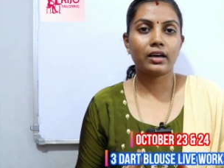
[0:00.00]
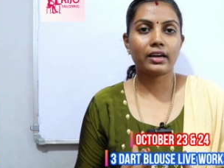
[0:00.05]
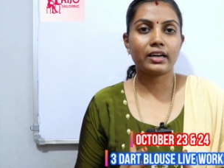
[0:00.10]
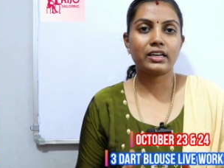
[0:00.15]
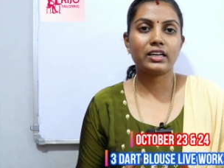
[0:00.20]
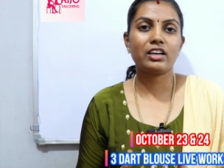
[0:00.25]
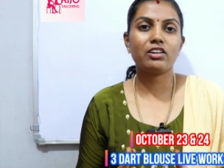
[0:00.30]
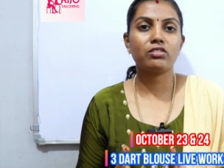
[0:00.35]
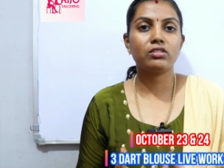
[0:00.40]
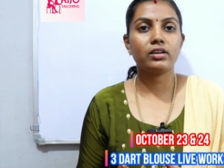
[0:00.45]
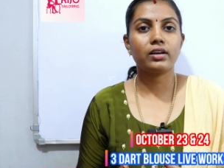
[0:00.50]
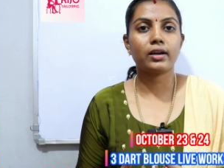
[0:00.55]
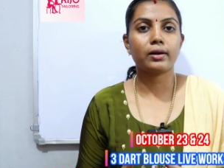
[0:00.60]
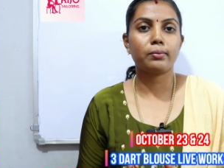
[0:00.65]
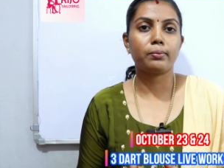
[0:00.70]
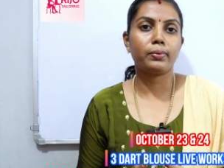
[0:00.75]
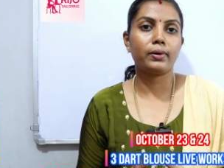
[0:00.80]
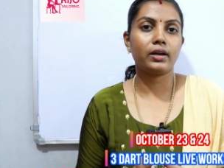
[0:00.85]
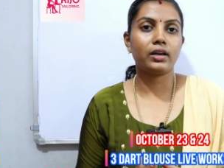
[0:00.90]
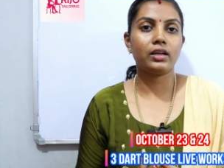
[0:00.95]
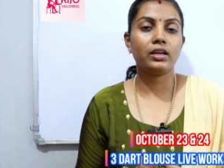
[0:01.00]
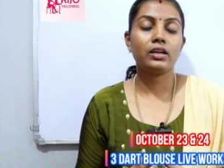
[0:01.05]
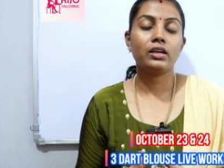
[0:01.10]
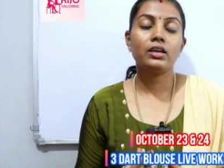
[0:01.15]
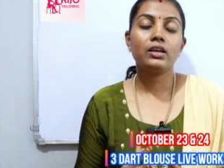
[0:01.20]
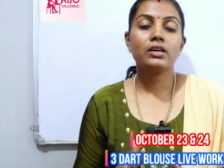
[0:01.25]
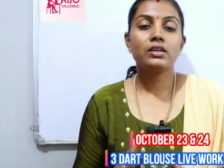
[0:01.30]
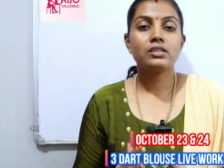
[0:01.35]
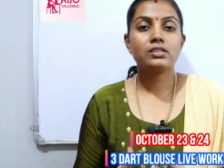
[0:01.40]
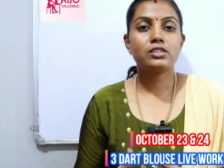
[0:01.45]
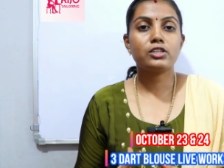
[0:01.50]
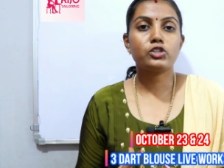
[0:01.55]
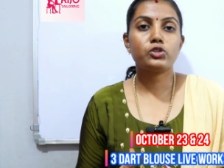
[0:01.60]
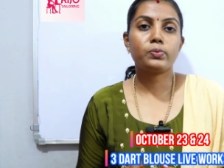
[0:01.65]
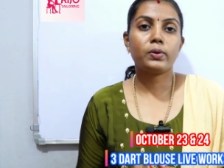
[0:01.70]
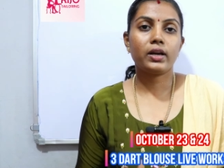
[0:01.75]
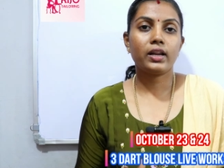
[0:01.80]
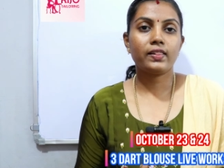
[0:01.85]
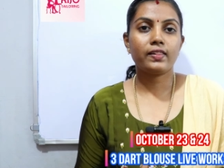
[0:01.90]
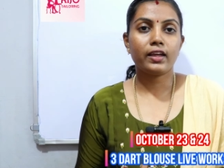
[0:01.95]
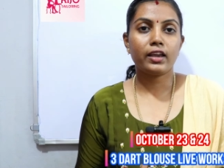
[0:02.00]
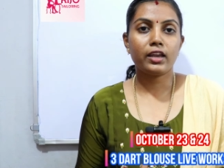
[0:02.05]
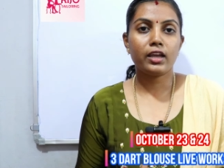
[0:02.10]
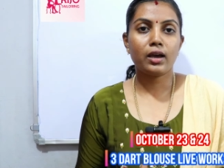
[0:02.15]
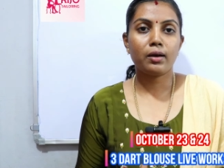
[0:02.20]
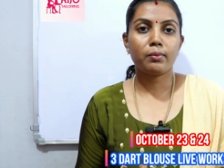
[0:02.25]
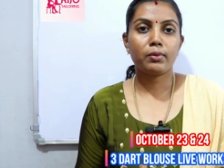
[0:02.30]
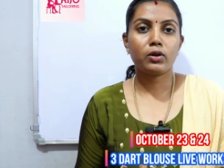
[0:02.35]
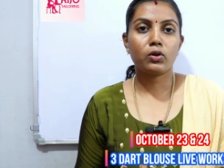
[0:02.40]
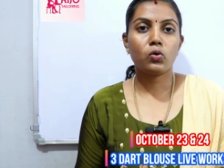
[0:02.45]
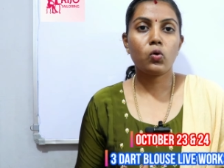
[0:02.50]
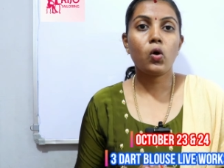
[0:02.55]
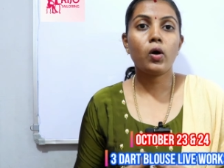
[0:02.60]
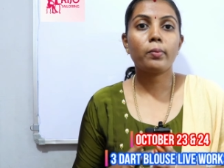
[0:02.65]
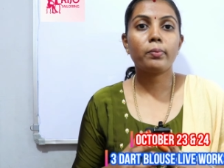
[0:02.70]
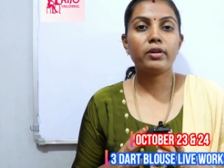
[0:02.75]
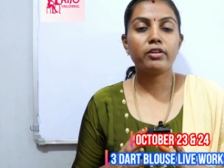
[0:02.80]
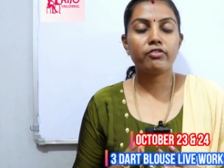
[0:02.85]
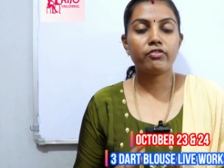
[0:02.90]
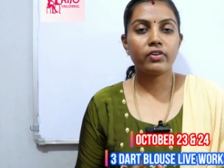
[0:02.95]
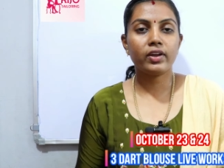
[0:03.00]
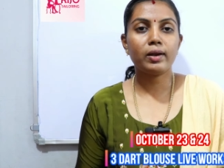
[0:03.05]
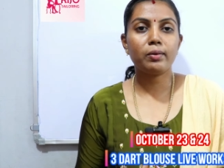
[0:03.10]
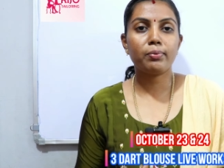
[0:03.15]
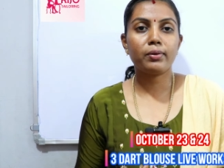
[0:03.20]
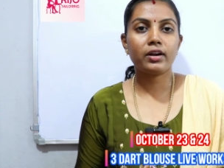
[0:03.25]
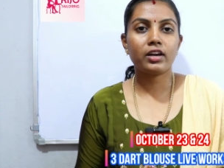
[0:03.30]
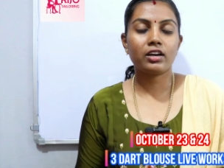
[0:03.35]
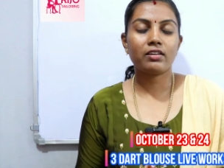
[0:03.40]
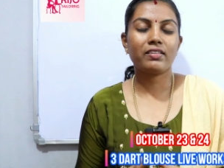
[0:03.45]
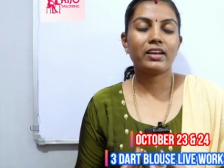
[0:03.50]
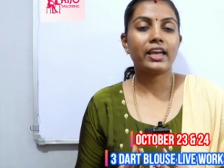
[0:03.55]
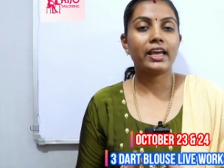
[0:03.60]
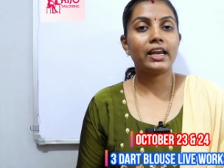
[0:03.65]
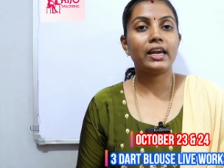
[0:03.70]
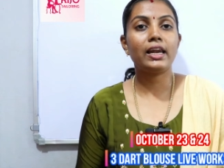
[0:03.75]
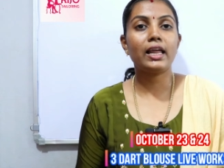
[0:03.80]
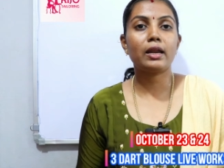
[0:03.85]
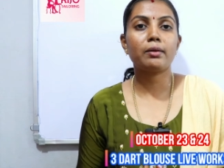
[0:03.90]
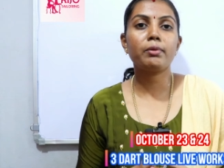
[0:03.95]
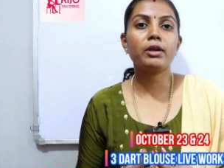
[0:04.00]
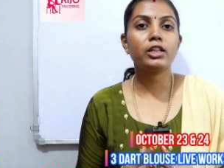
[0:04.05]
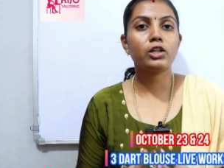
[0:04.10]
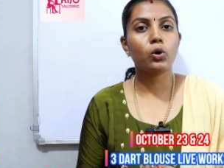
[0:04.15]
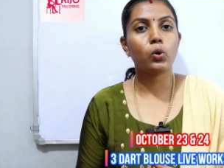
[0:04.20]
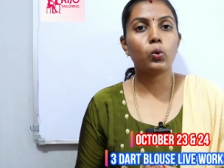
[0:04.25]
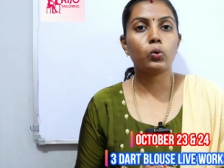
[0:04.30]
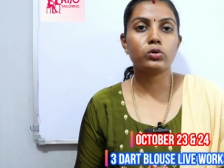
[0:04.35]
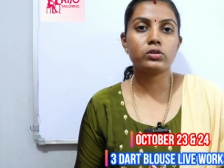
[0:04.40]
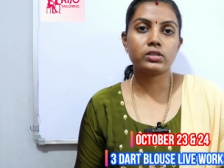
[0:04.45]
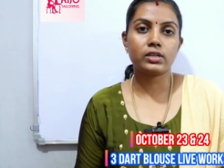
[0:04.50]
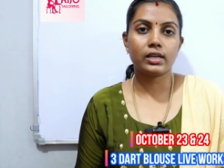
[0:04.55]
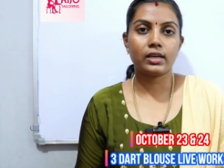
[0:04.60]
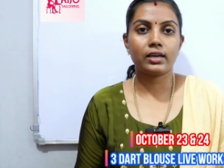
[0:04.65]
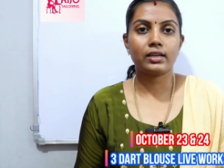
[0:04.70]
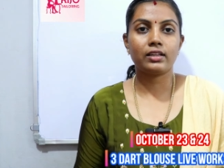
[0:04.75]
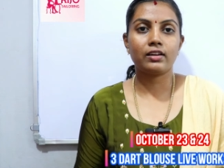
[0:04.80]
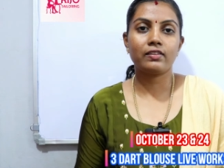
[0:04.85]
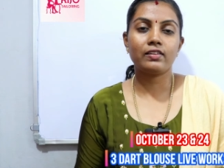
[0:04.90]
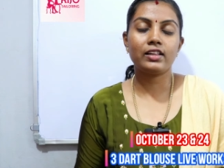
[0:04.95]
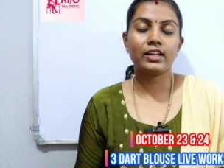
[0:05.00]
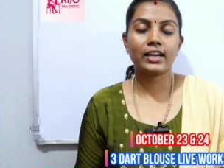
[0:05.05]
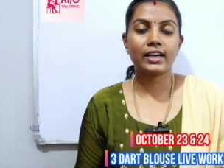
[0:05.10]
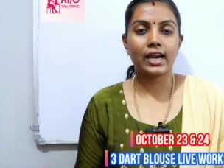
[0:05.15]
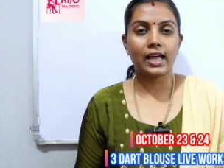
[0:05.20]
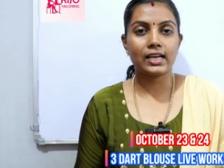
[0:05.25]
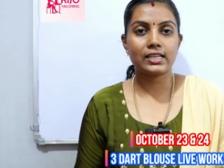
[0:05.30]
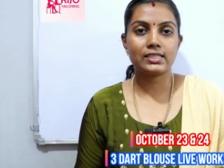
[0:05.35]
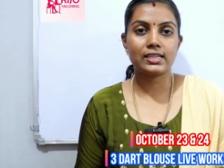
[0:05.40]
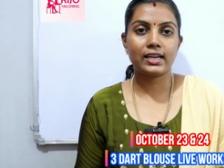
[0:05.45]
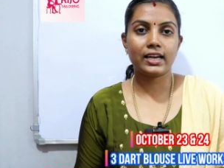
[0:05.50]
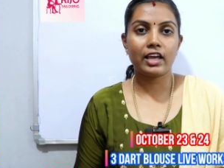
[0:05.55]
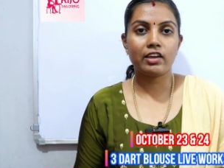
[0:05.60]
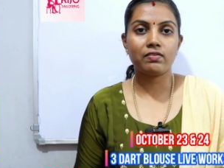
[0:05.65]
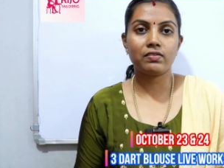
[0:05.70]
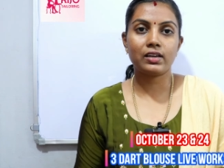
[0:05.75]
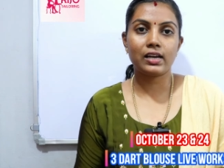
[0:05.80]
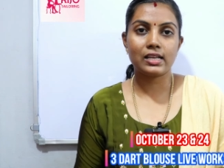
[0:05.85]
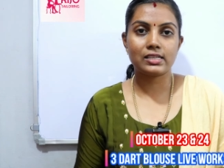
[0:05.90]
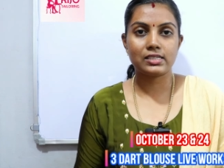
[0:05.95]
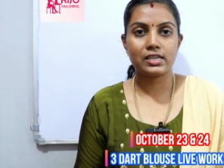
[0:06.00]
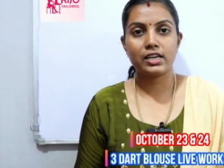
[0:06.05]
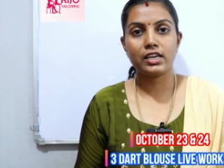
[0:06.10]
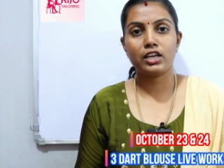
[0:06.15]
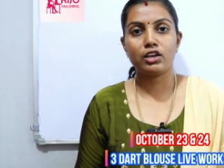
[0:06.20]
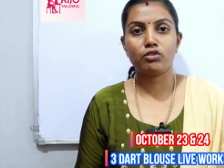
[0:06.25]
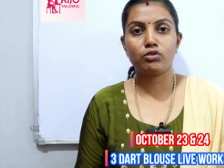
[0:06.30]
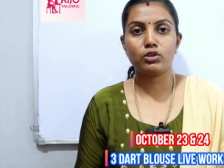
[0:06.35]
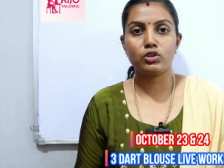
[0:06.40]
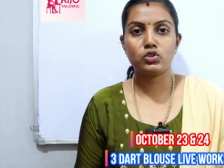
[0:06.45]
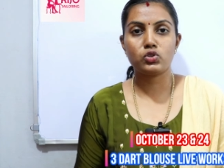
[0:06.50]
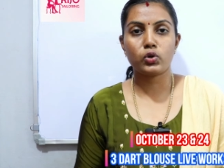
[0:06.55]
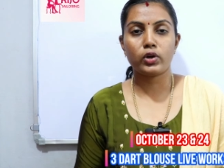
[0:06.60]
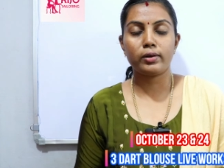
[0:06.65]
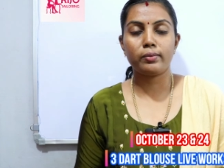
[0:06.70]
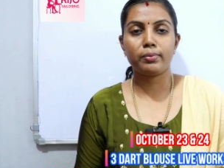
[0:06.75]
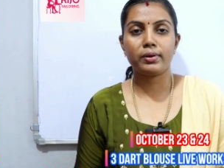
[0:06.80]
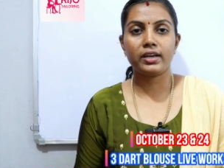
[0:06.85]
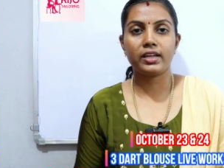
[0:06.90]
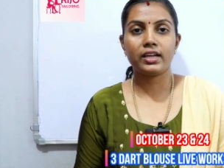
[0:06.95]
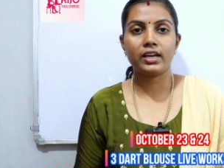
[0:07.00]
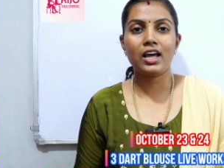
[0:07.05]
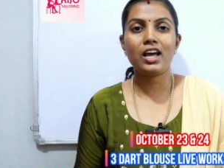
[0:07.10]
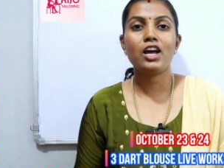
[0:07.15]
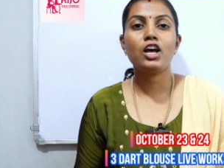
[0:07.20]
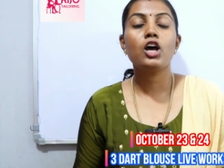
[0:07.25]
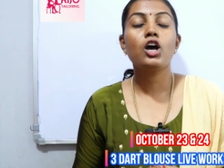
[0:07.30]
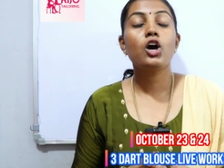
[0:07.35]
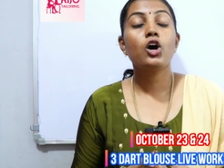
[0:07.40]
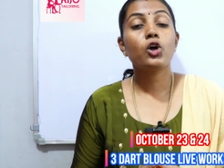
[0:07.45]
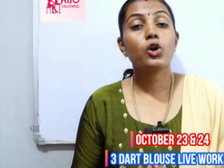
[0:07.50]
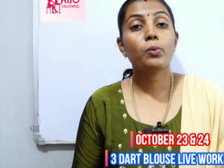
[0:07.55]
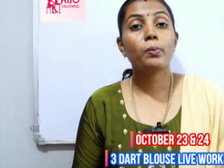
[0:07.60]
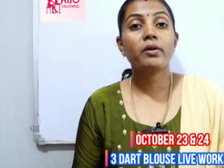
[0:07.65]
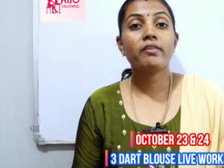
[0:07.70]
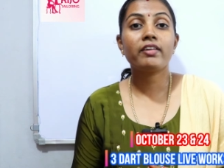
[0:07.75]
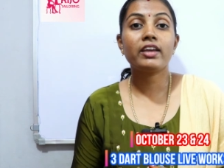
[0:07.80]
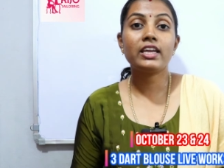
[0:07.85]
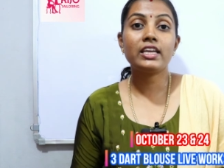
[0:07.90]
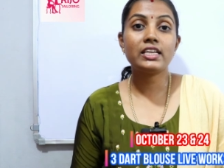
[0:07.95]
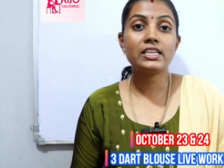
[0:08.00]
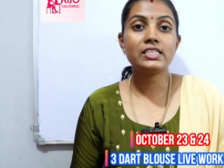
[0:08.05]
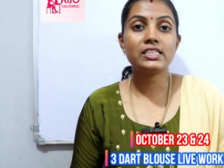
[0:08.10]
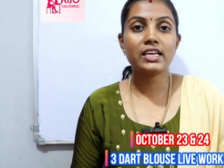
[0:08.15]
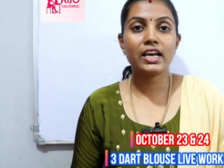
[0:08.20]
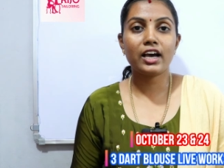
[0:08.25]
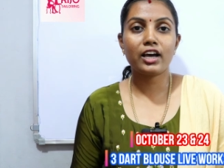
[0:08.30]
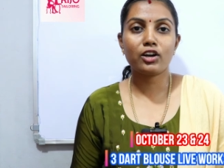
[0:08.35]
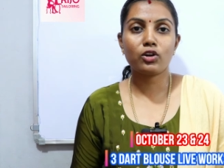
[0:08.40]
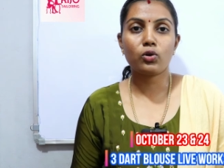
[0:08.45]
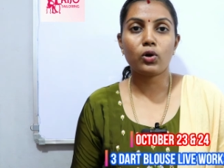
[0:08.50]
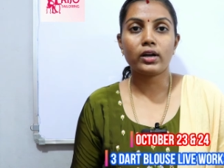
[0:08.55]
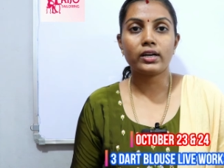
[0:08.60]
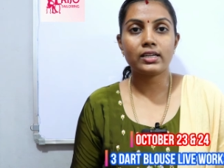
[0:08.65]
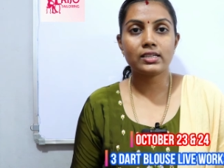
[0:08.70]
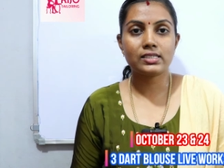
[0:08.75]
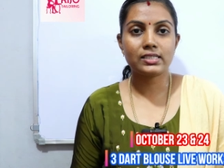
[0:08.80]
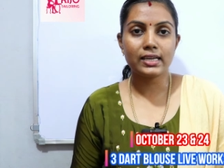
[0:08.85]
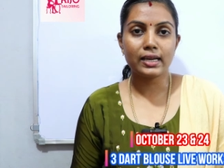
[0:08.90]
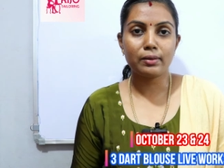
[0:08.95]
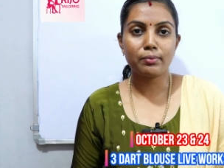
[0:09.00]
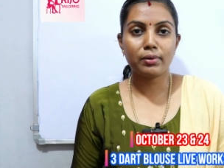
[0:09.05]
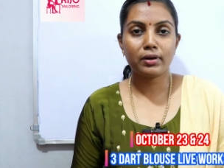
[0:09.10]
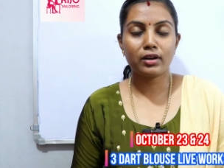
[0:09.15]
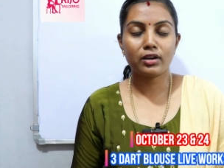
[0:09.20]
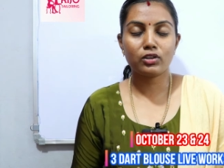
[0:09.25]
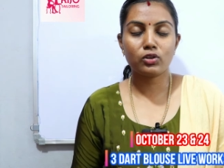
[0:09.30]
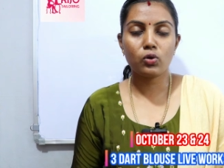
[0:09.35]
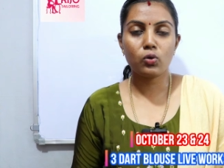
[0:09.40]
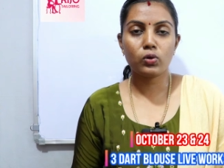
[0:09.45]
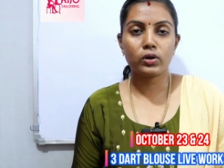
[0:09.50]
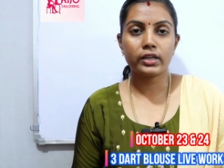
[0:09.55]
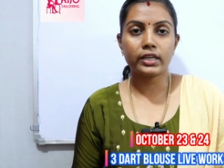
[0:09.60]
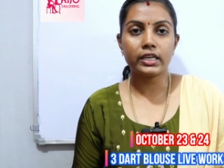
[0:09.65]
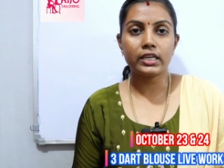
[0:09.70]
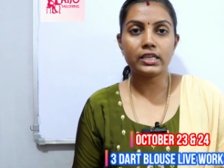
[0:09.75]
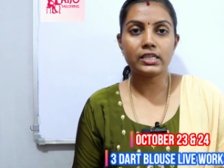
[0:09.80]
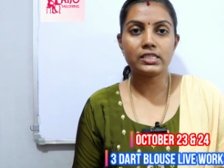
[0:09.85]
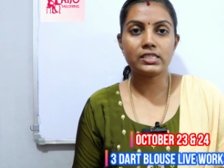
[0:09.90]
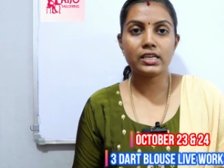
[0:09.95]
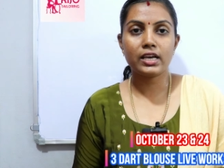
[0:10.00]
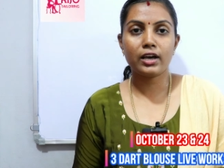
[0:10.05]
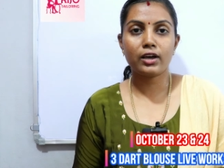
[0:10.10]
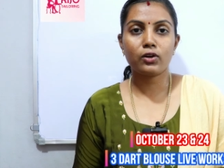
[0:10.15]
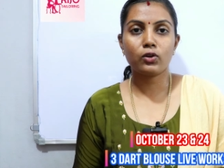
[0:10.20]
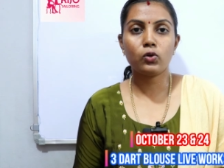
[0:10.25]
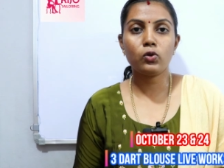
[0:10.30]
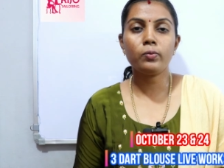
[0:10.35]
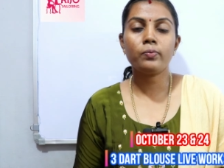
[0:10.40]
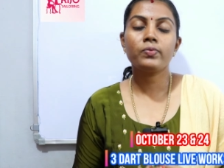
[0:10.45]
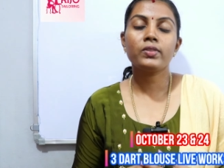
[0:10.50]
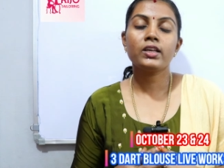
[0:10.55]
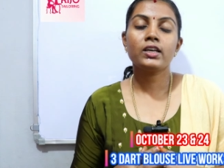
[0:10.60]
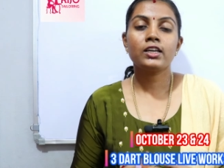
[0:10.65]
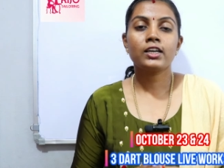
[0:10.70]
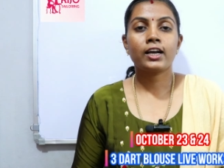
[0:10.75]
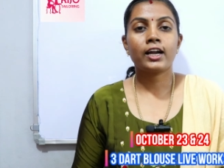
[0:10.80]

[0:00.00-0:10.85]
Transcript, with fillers: கரெக்டா வந்து கட் பண்ண ஸ்டிச் பண்ண தெரியாமல் இருக்கும் அப்படி ஃபீல் பண்ணுறவங்க எல்லாருமே இந்த கோர்ஸில் அதாவது இந்த கிளாஸில் லைவ் கிளாஸ்ல நீங்கள் வந்து ஜாயின் பண்ணிக்கலாம் ரொம்பவே ஈஸியாக இருக்கும் அண்டர்ஸ்டாண்ட் பண்ணுறதுக்கும் உங்களுக்கு ஈஸியாக இருக்கும்